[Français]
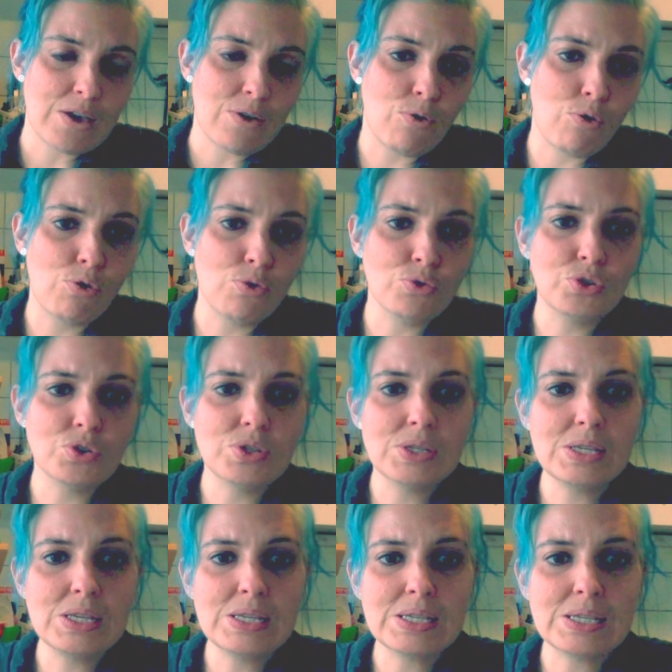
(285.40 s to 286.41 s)
On compte
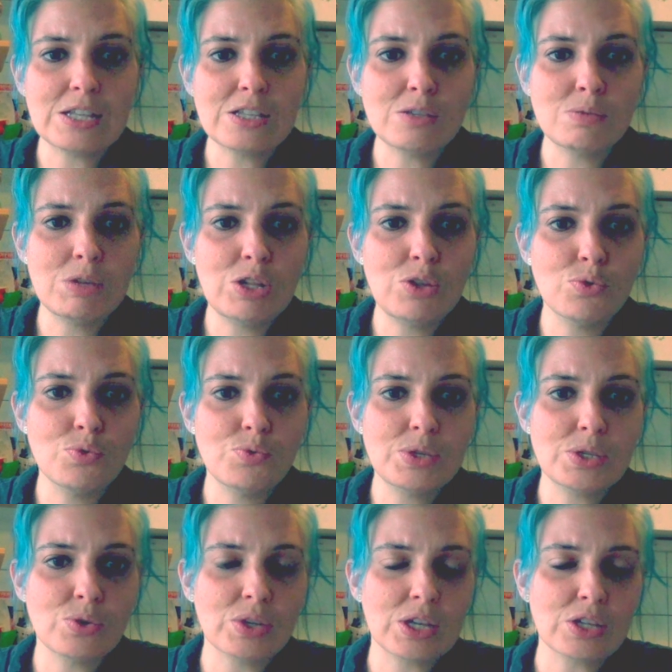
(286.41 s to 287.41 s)
aussi 7
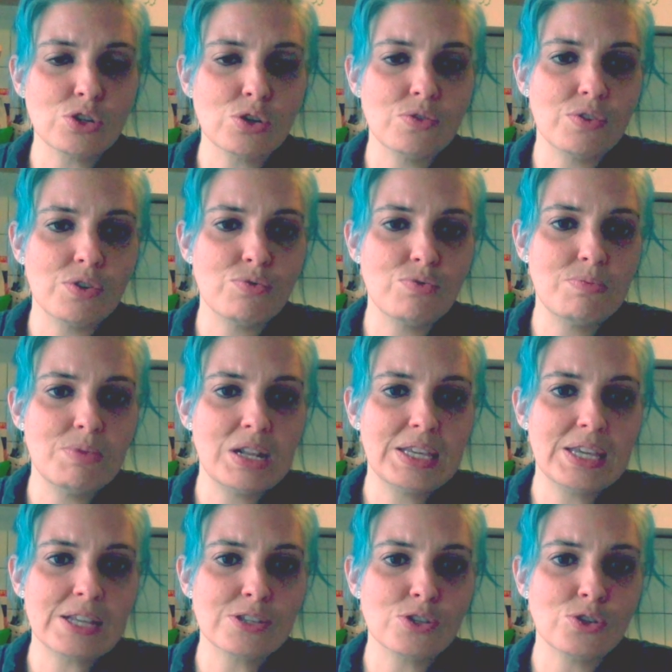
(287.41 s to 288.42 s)
888
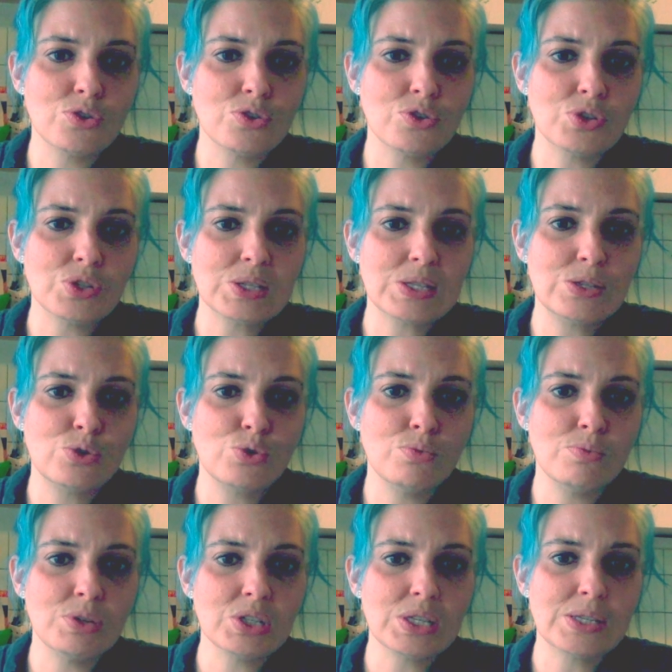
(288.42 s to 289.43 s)
496
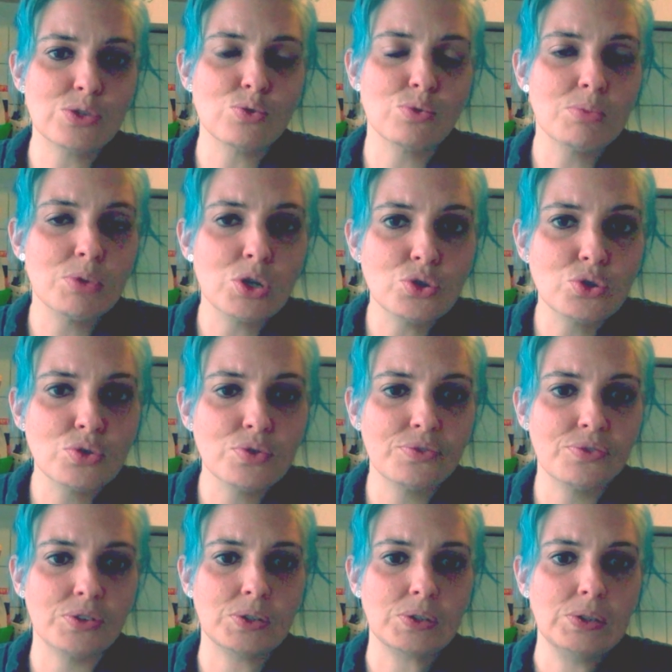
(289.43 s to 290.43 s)
humains qui sont morts de
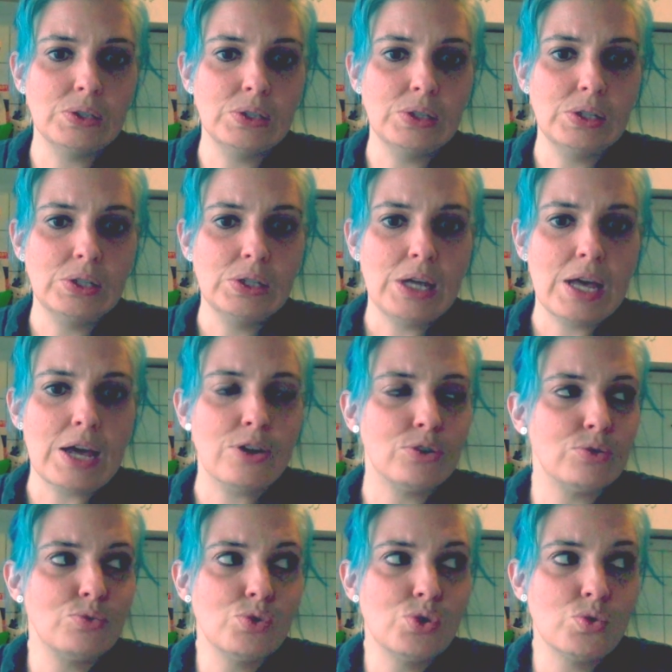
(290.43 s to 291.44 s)
faim.
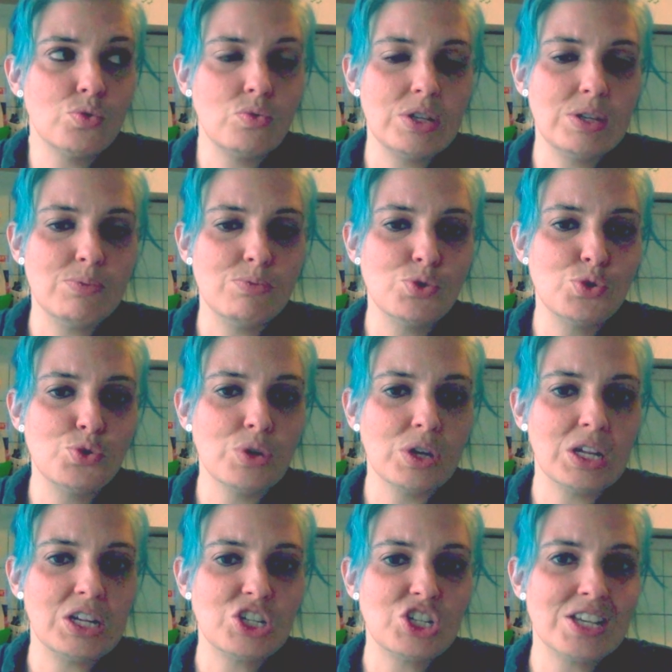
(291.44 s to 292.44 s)
Alors, où sont les mesures
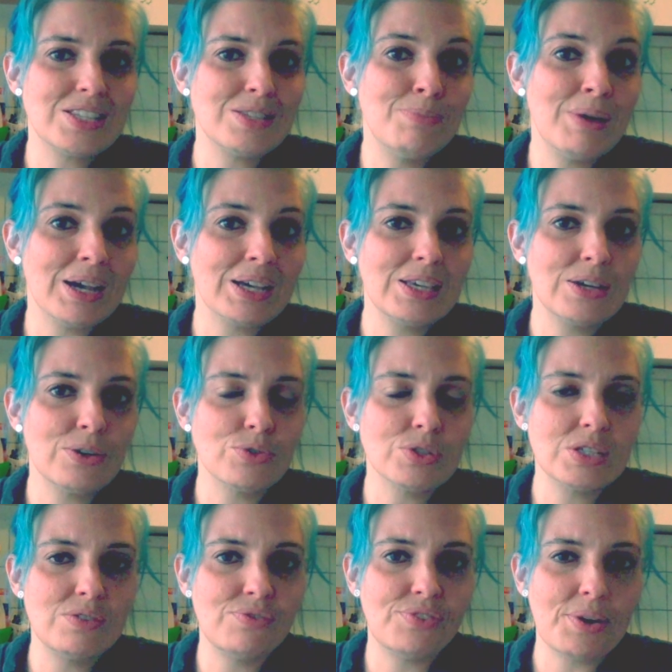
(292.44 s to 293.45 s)
et les gestes barrières
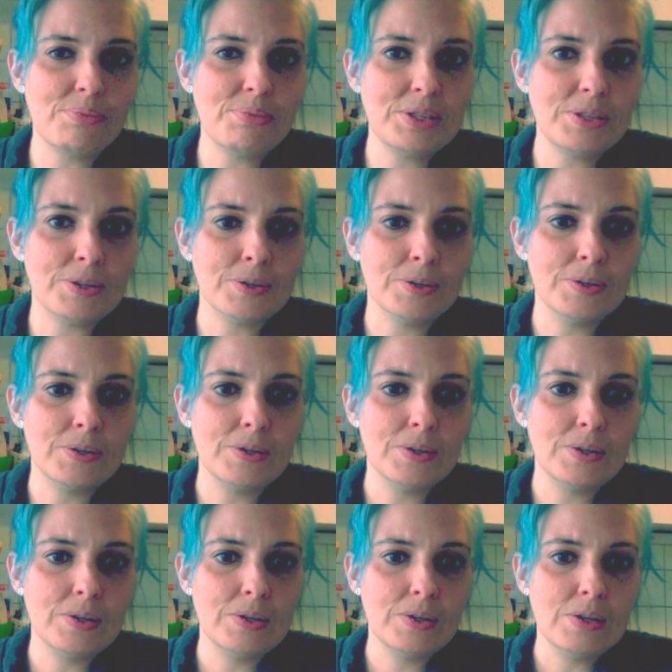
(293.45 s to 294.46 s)
anti
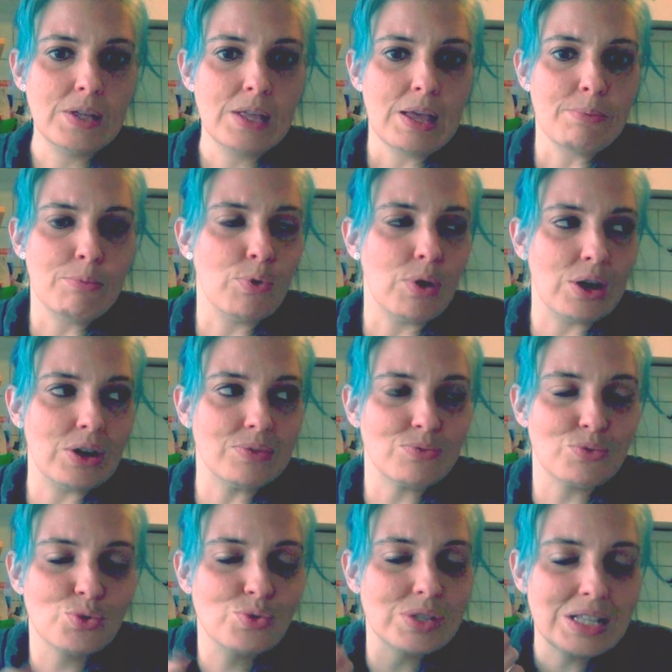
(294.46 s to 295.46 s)
Bon, ah,
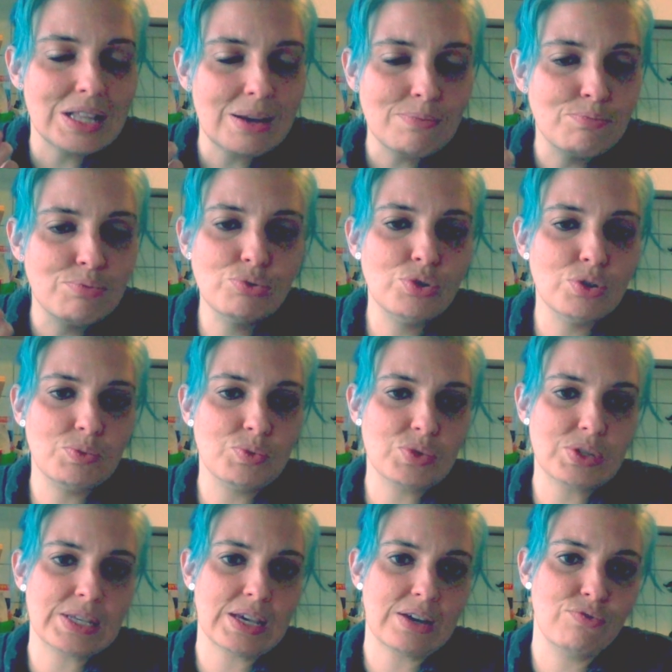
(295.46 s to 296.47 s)
tout cela bout dans mon
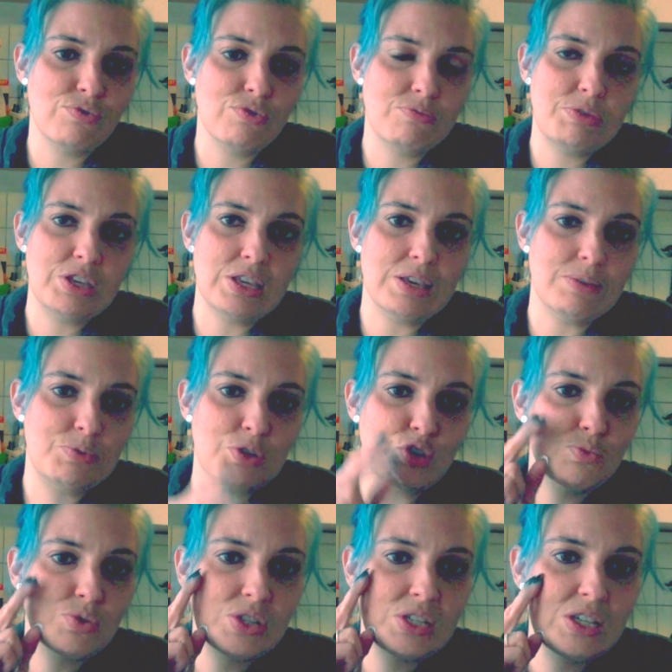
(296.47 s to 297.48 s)
cerveau. Et puis, et puis
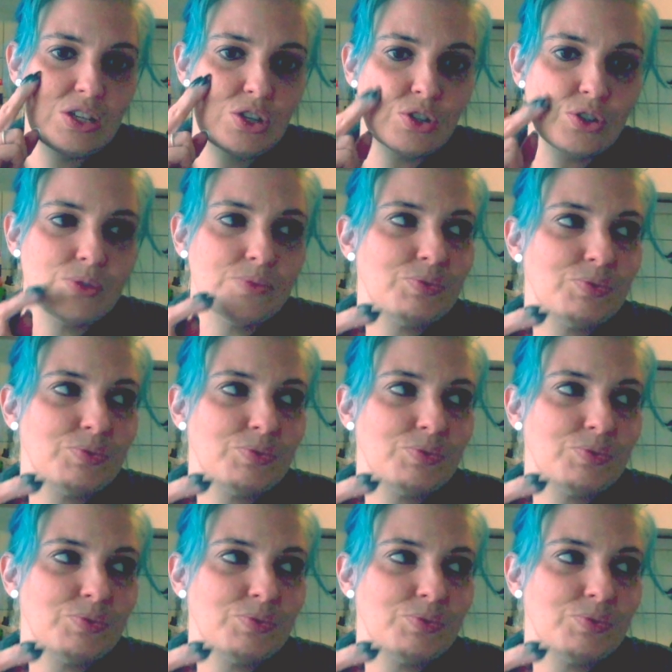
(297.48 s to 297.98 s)
je me dis que